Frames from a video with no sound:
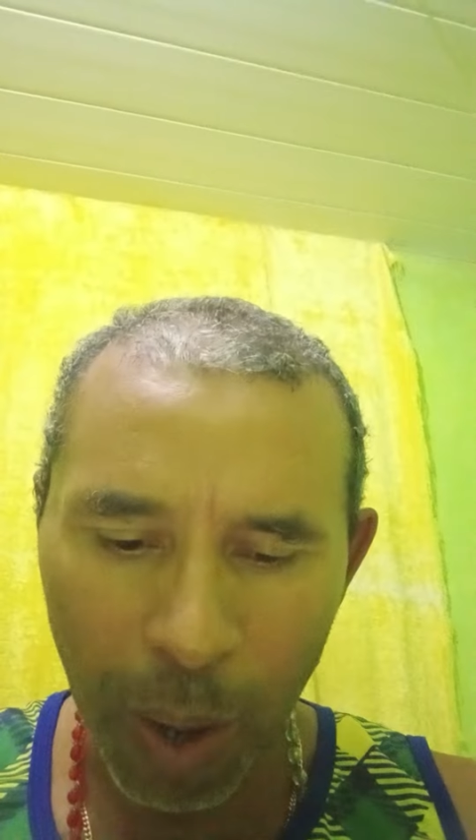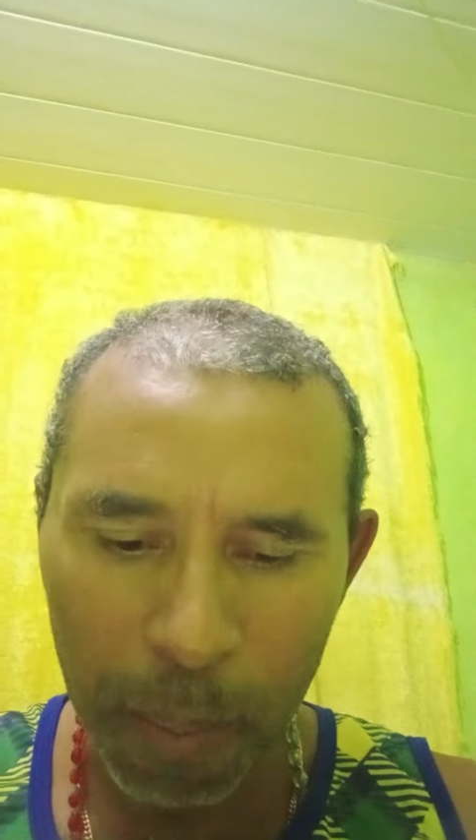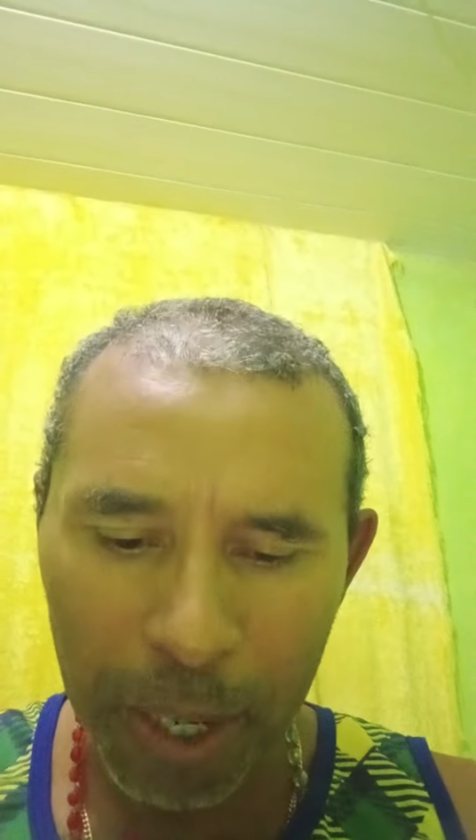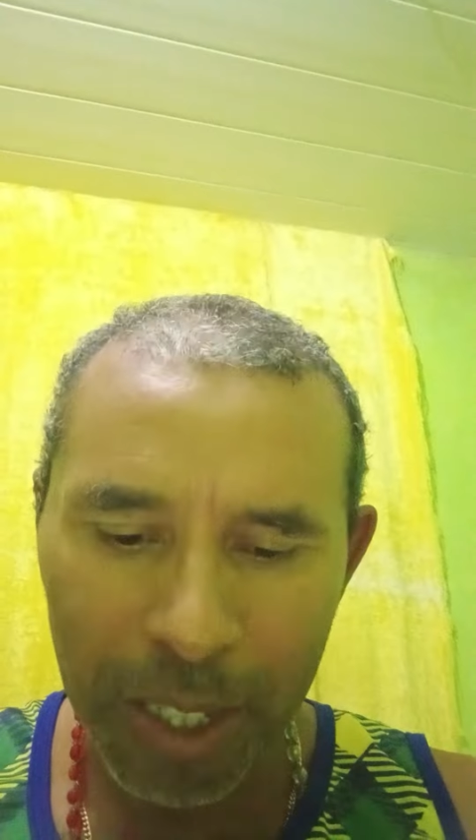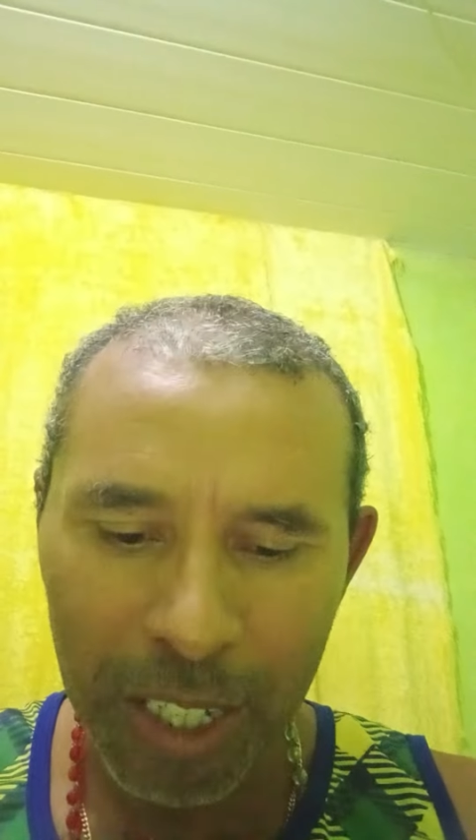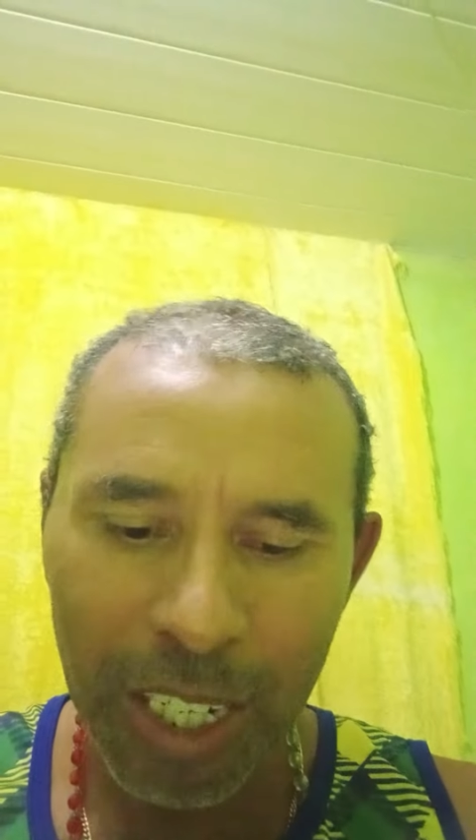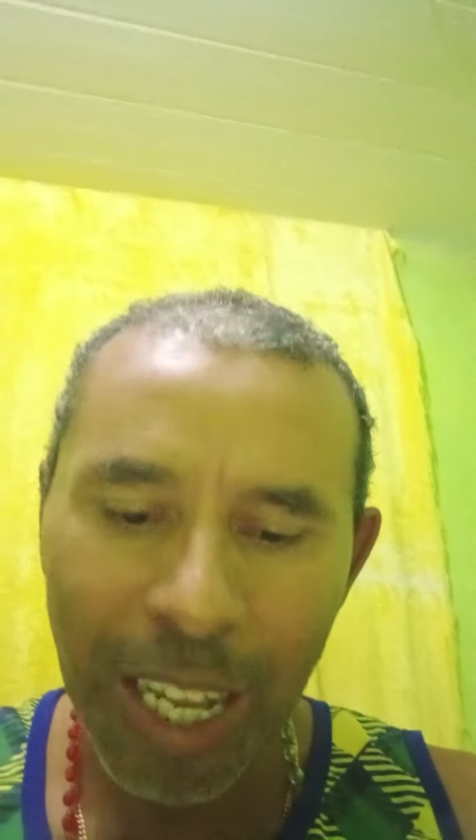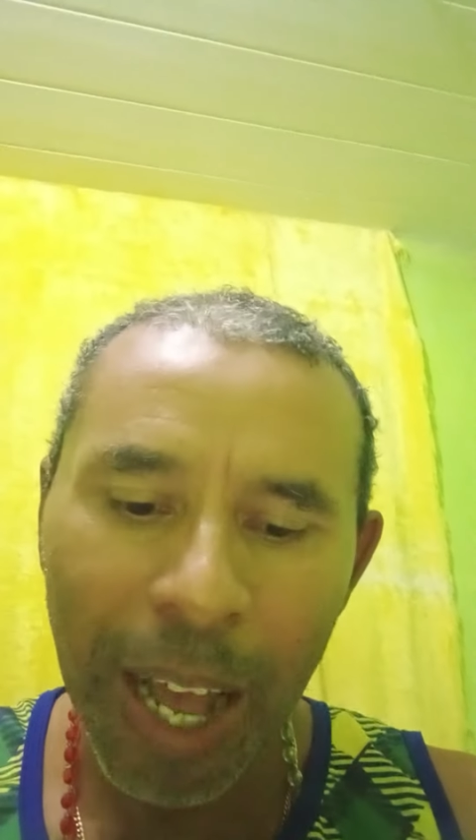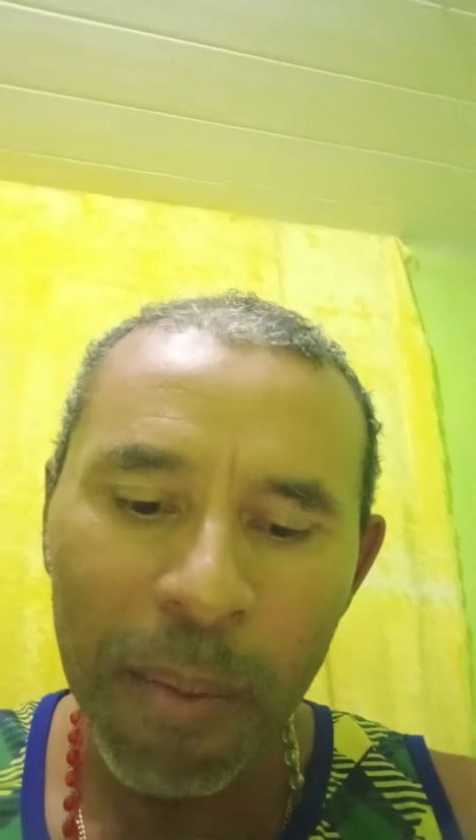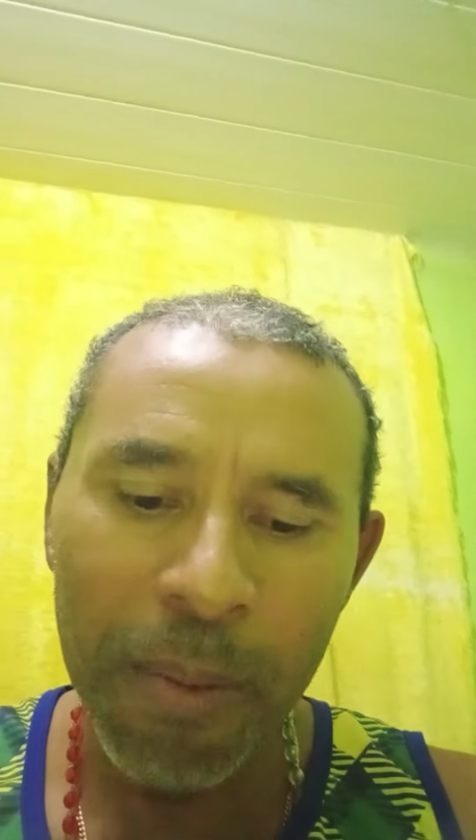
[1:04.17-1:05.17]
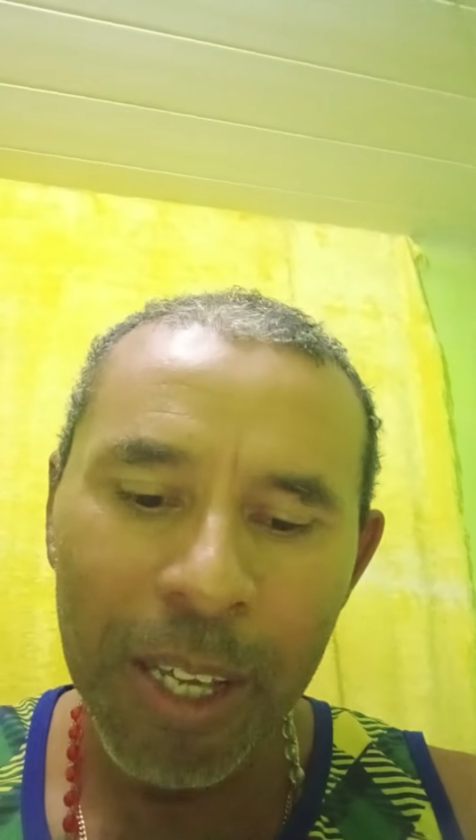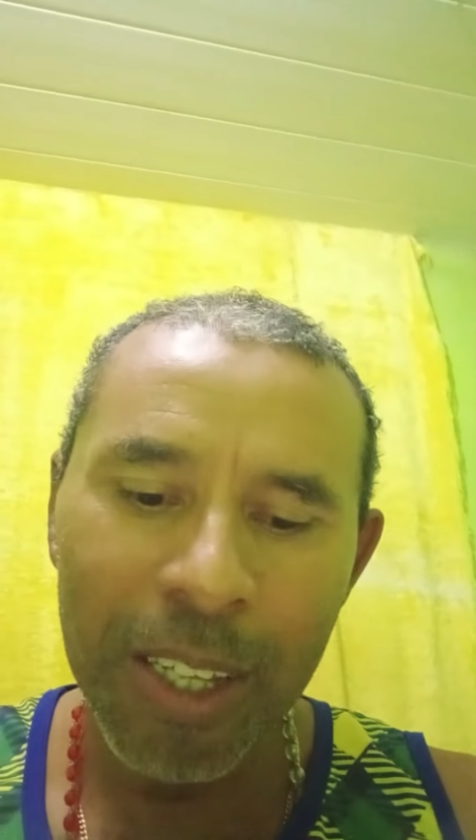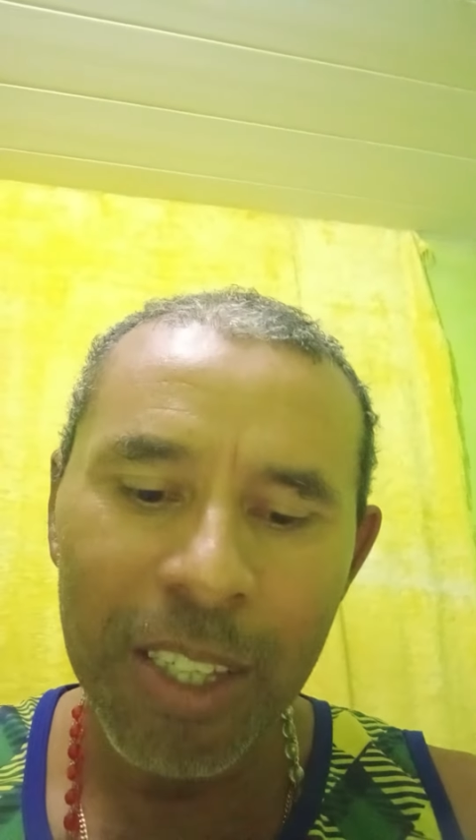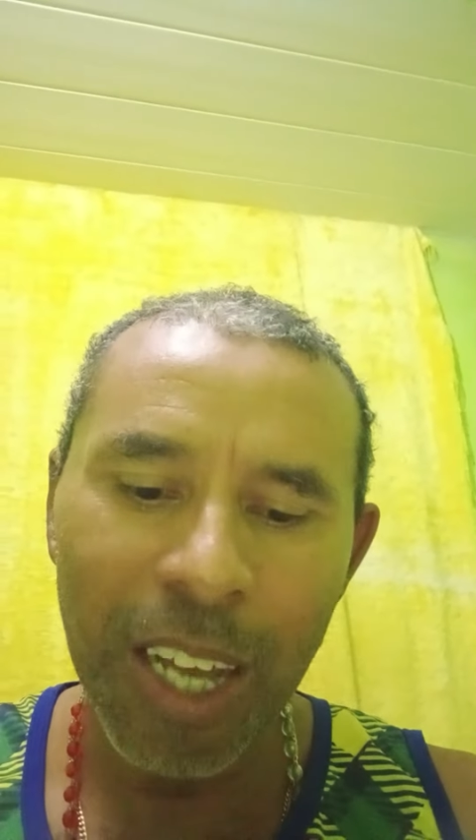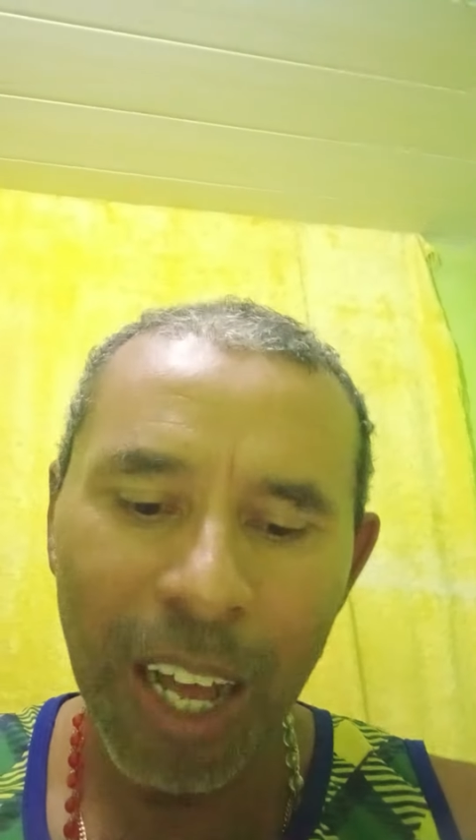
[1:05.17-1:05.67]
aprendi a
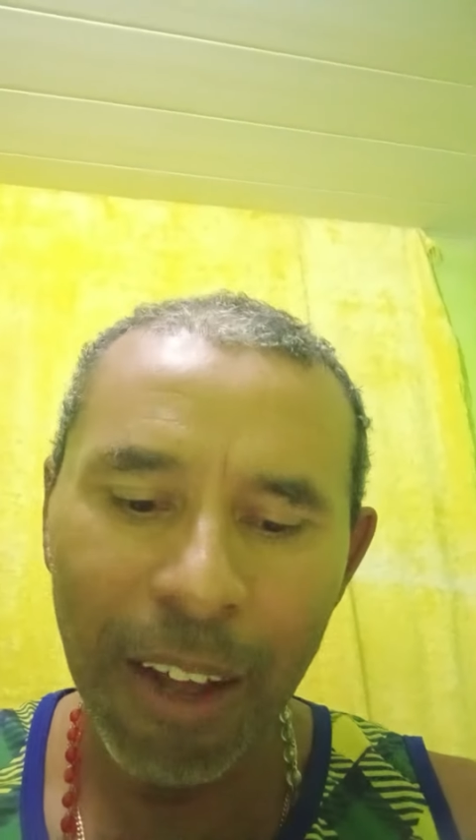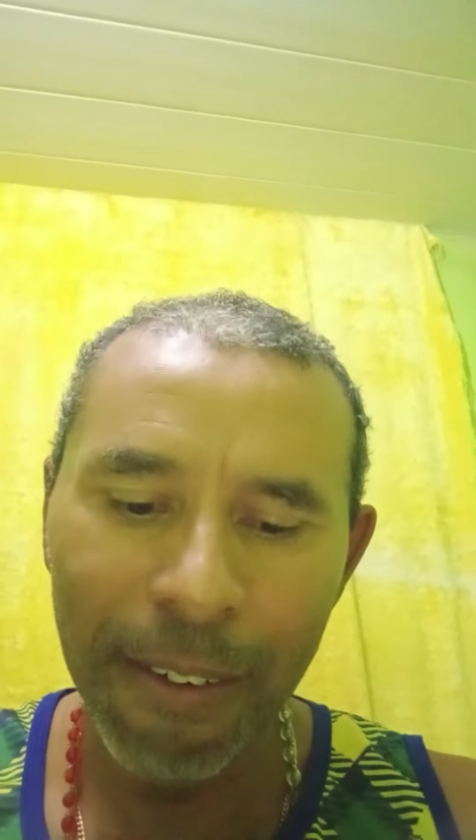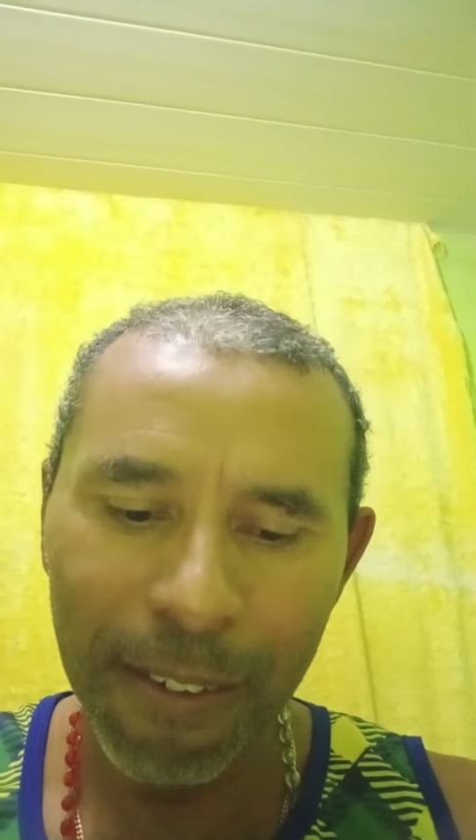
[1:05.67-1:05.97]
me dar